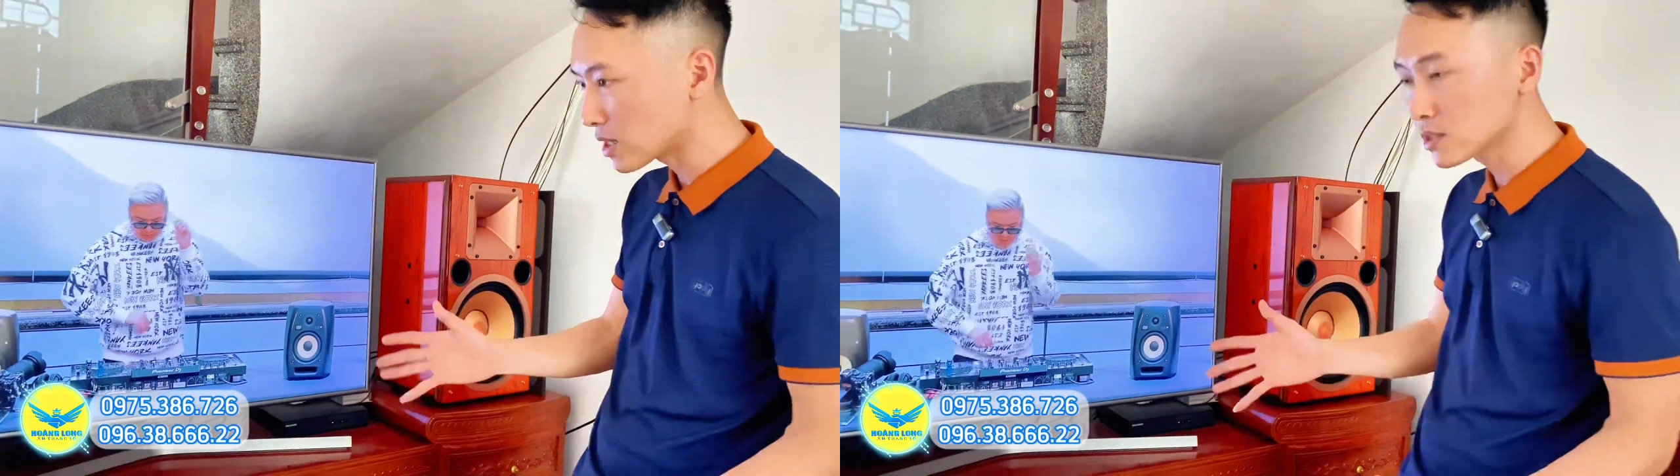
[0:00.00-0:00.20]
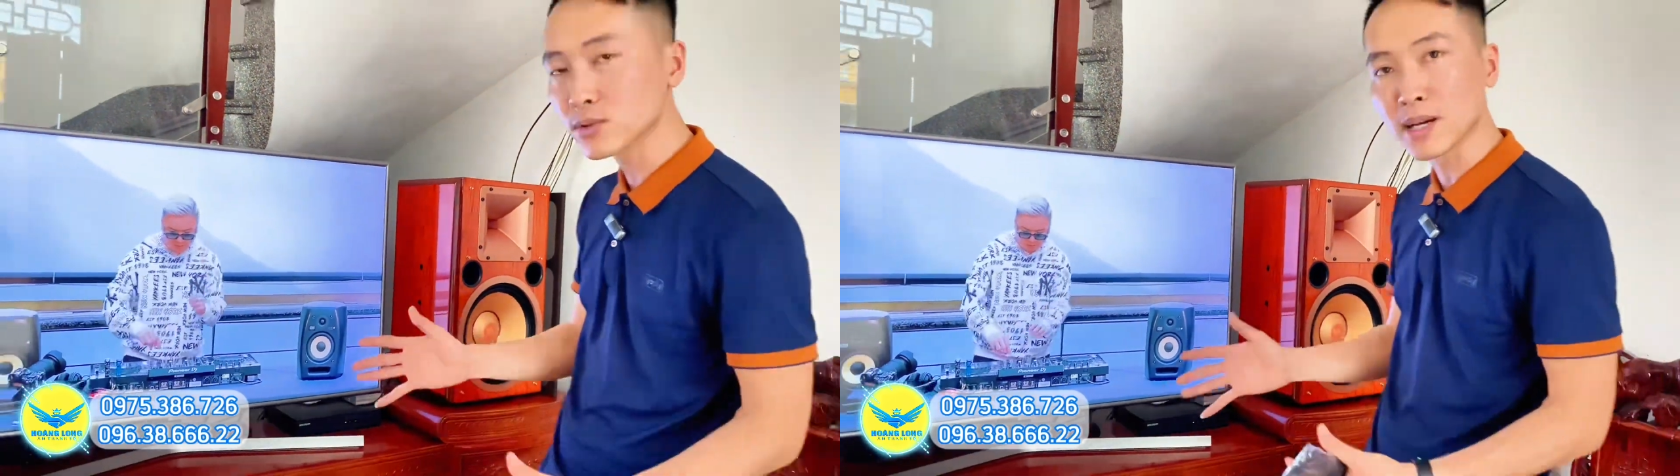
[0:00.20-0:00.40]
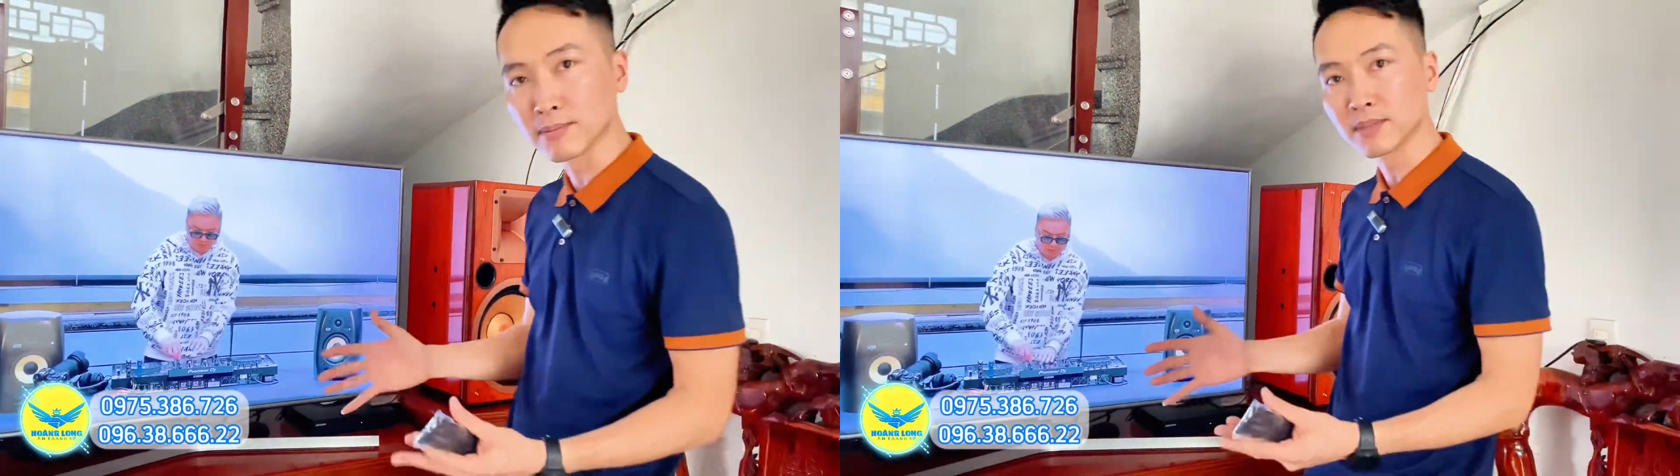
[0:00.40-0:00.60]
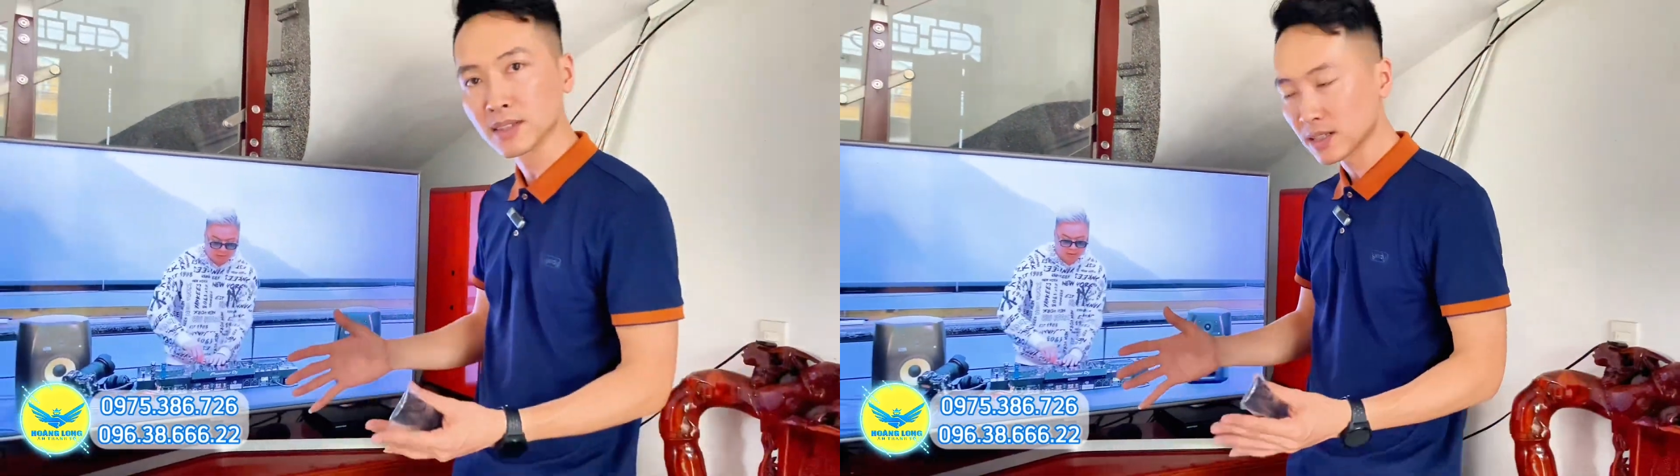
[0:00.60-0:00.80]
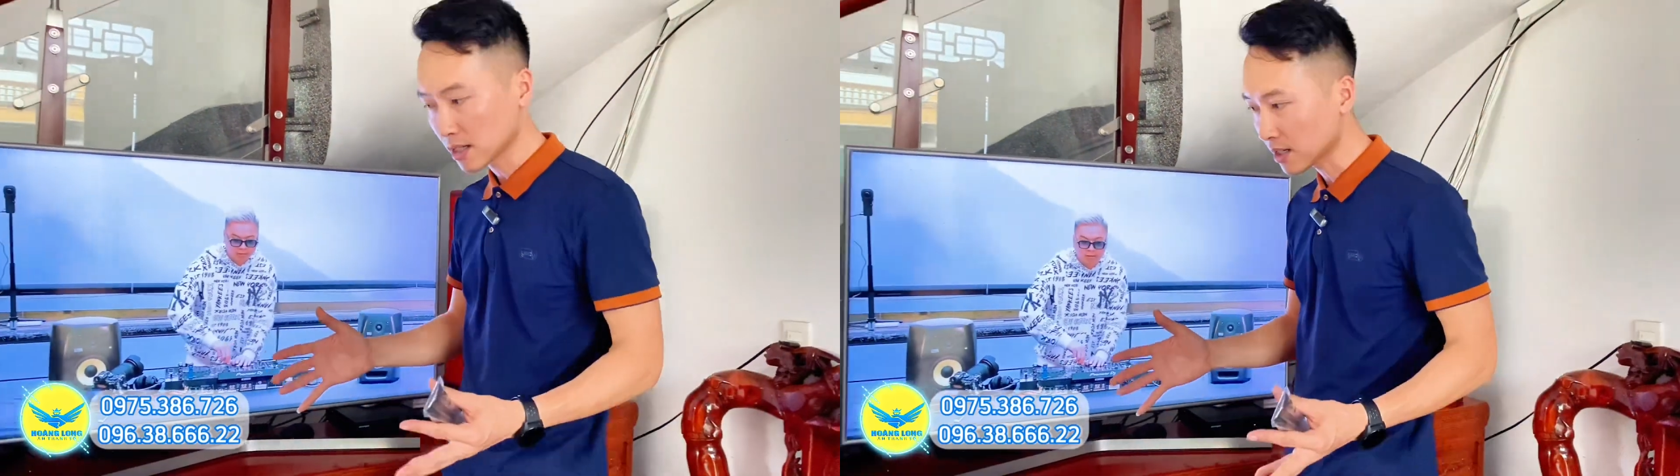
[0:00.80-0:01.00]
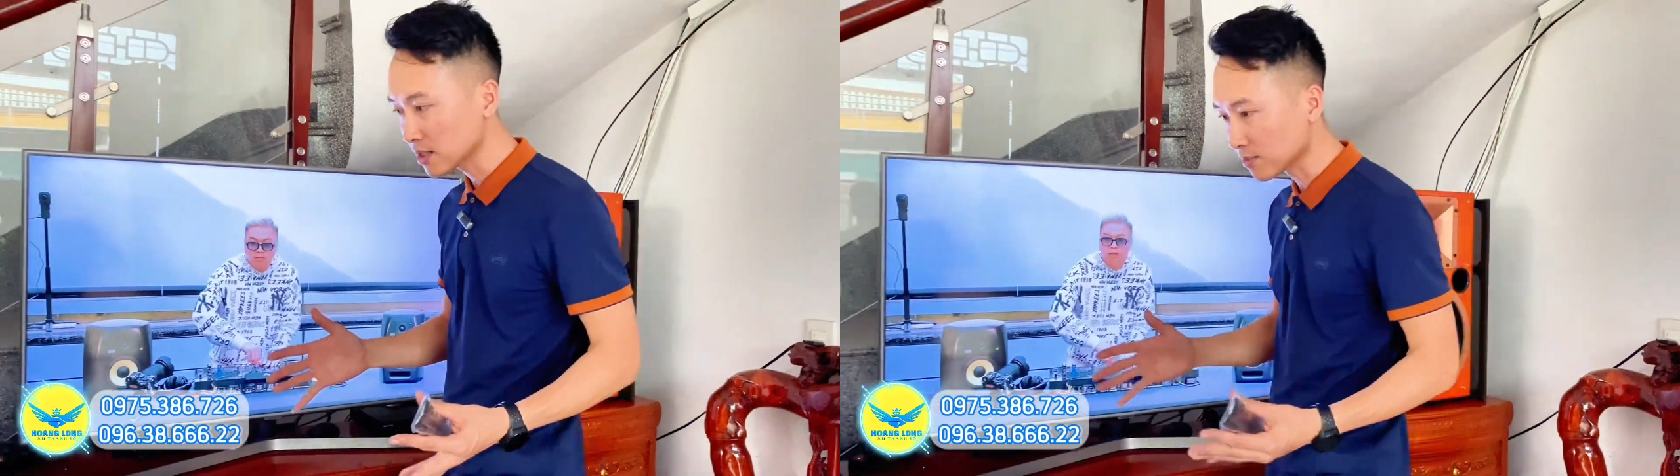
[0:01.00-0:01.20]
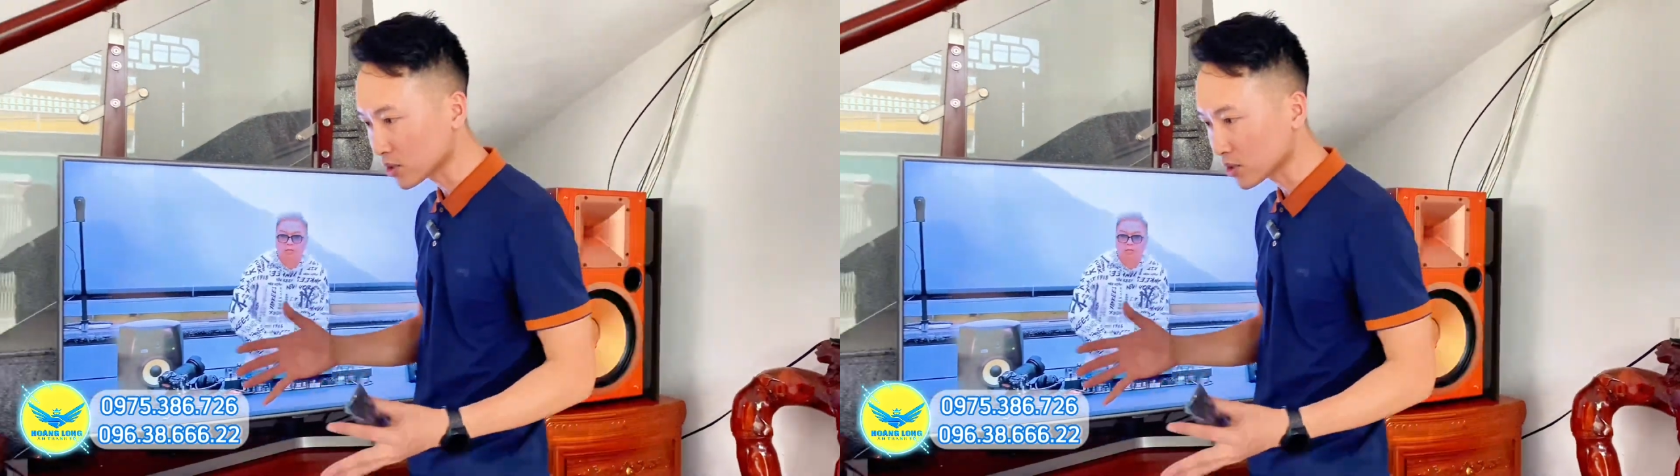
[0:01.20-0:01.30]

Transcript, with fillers: loa siêu trầm là cái trầm